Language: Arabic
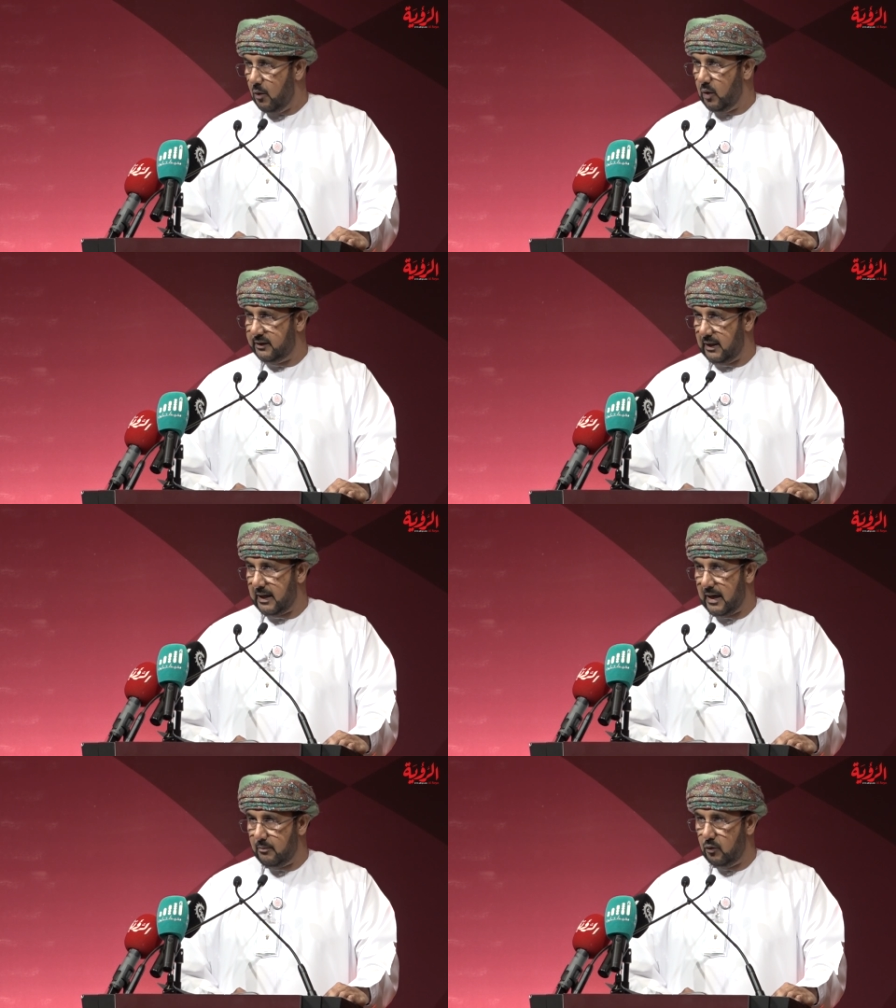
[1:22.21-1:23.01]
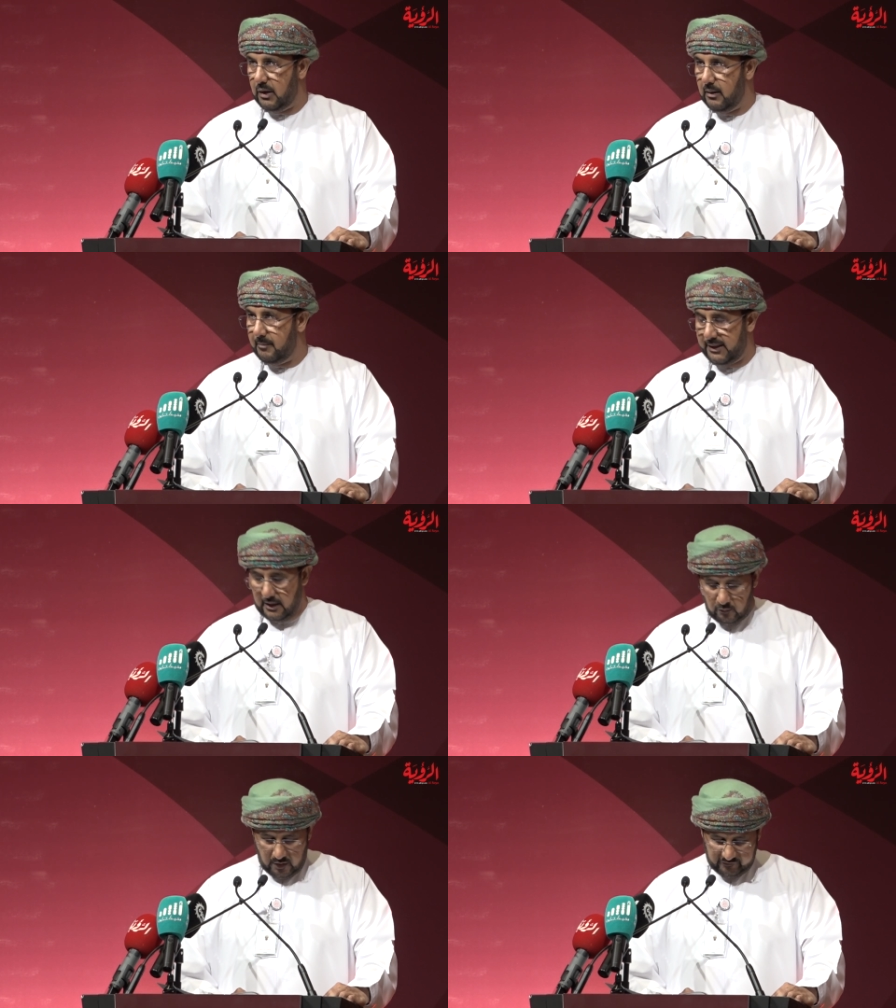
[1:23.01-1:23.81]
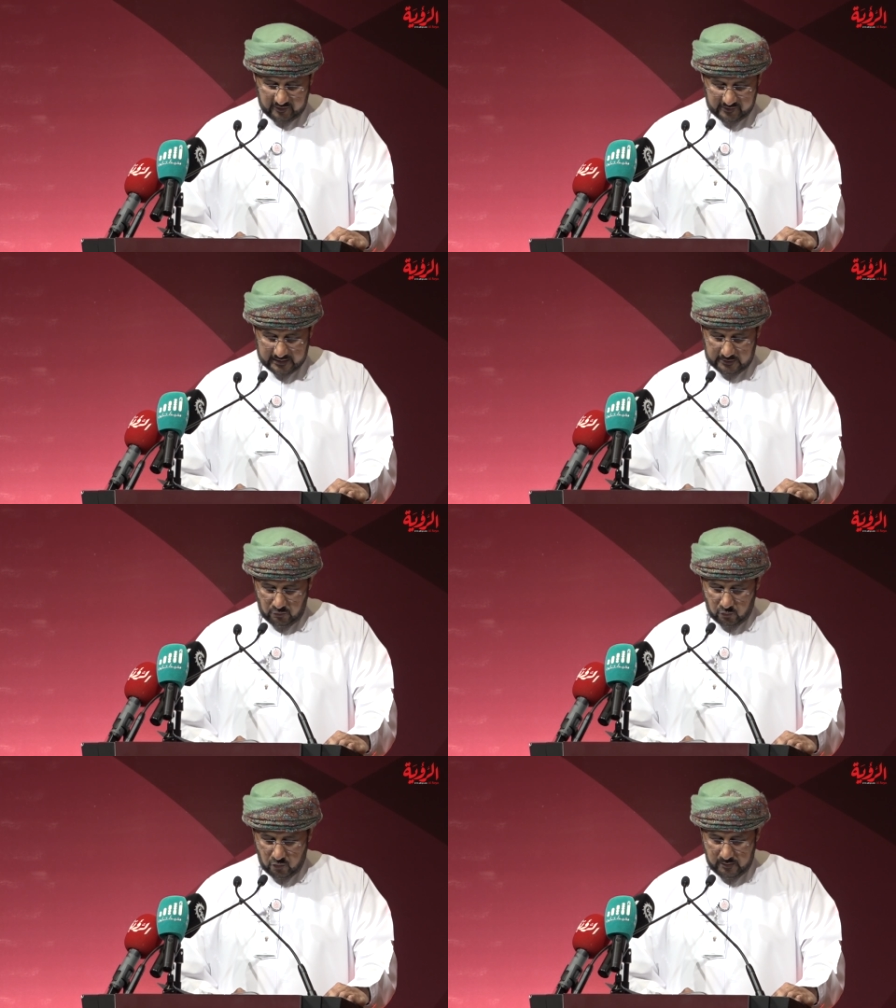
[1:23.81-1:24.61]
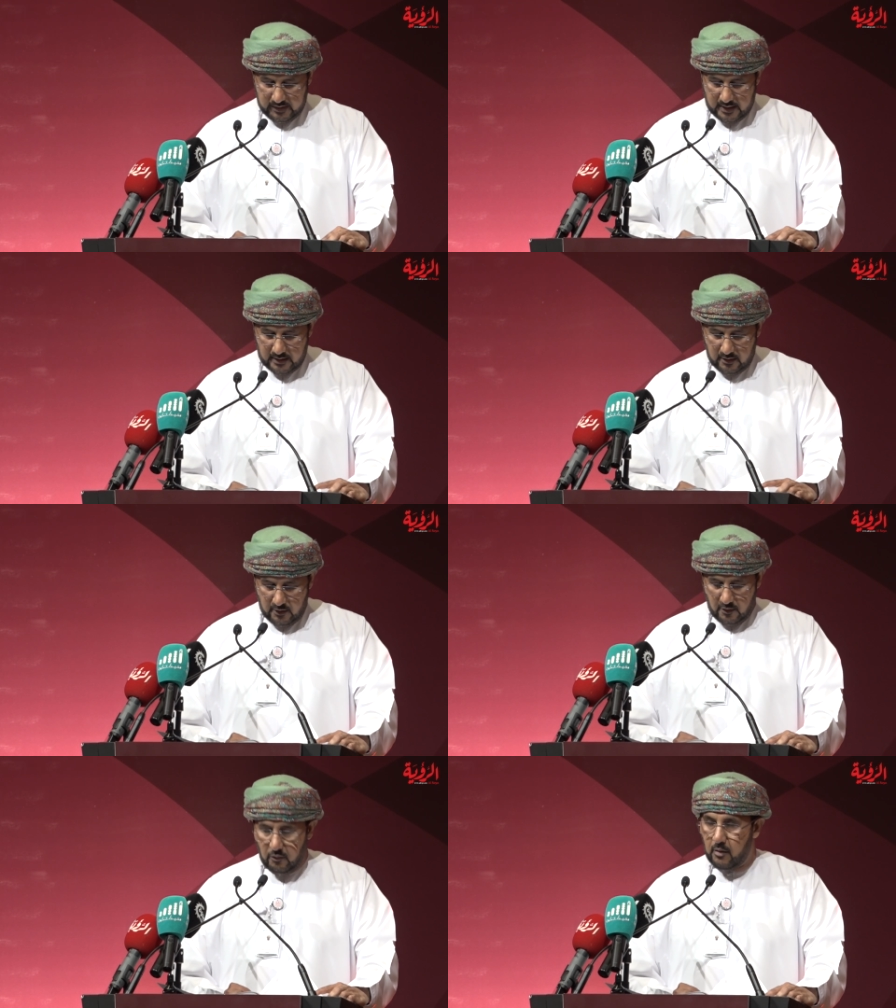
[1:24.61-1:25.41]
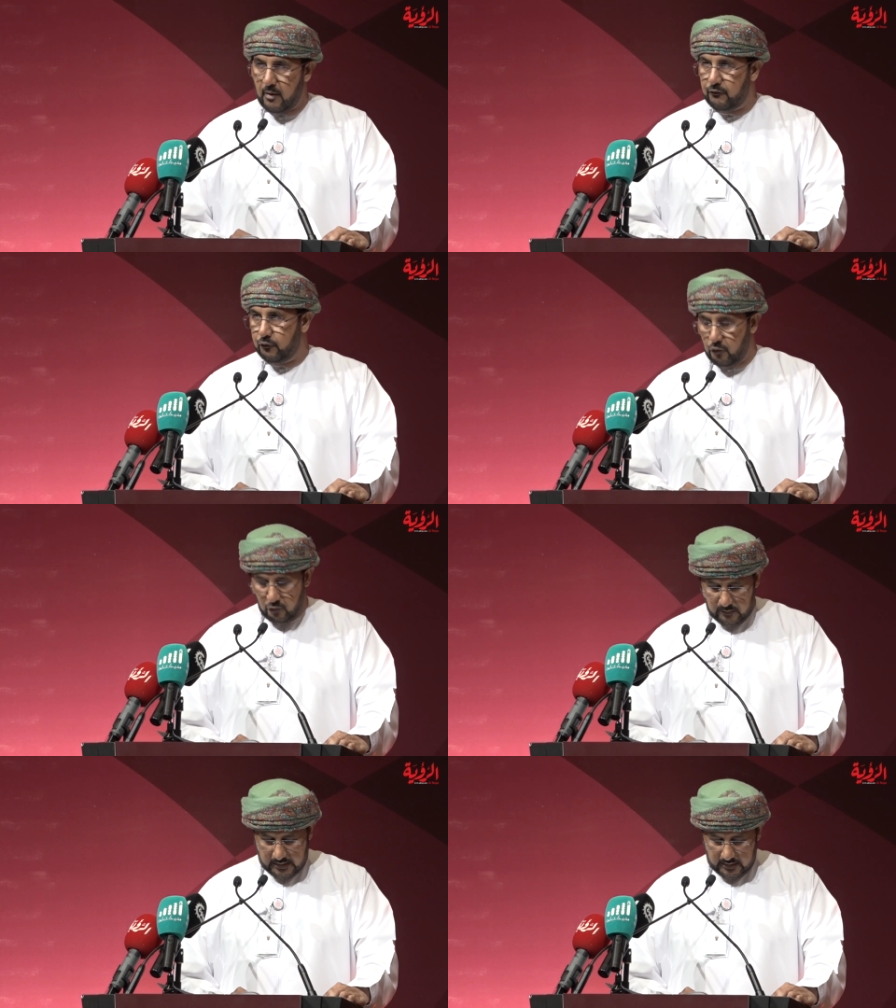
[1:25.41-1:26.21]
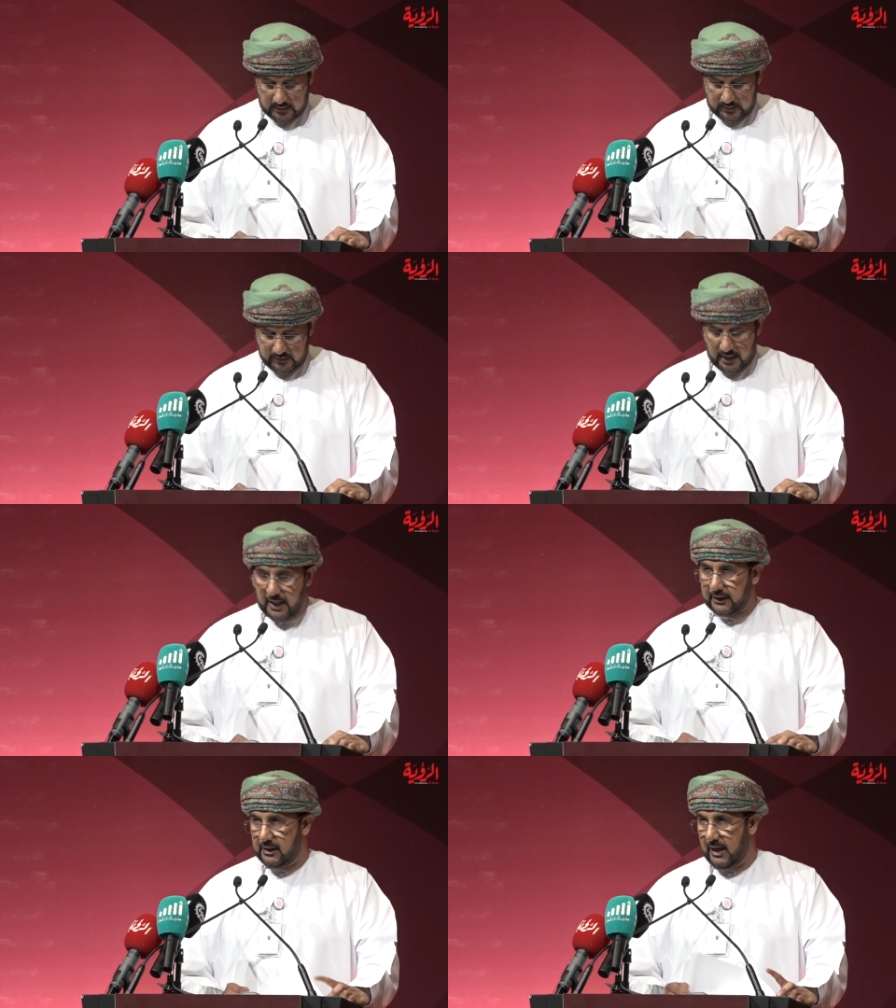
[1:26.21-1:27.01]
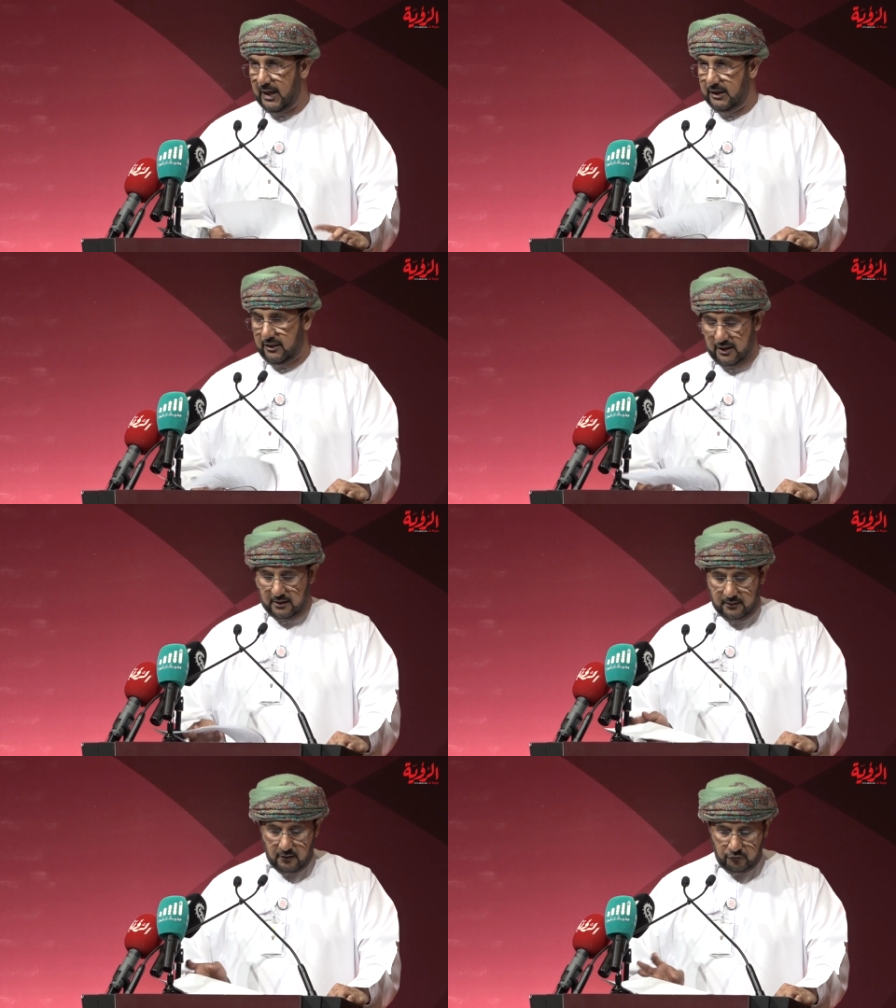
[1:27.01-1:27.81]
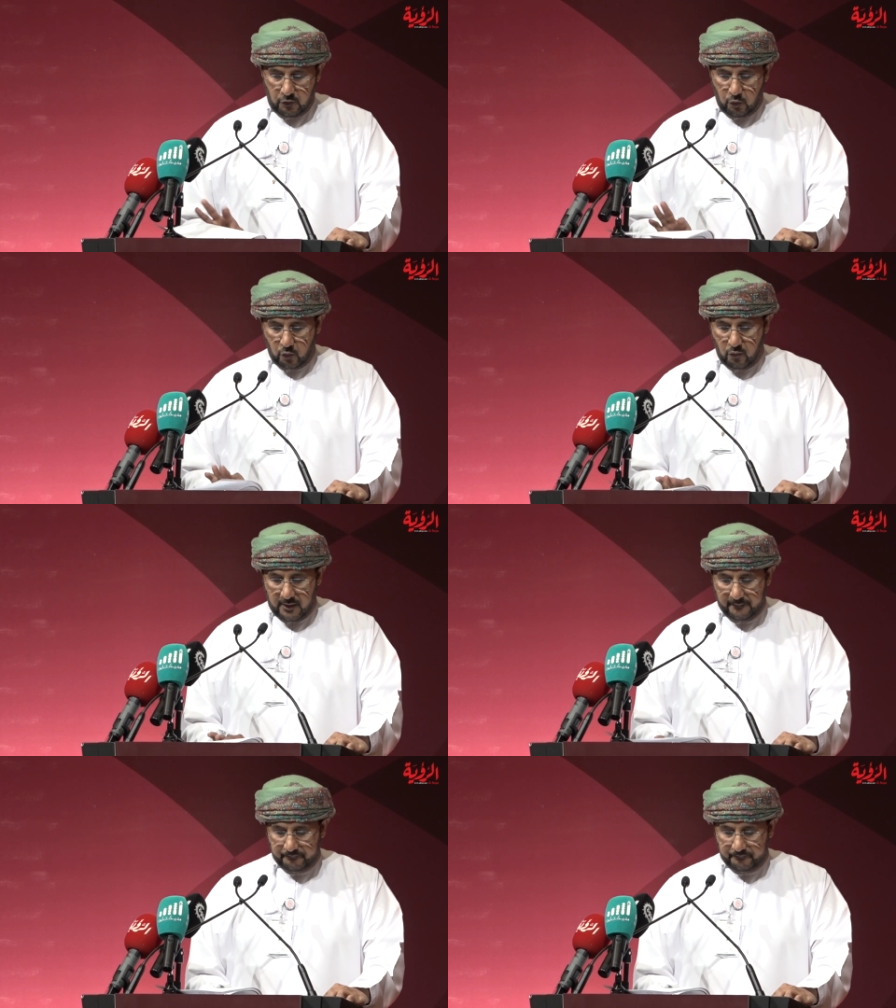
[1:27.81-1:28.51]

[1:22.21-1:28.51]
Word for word: والتكامل بين المؤسسات الحكومية ومفهوم الإدارة الحديثة في الحكومة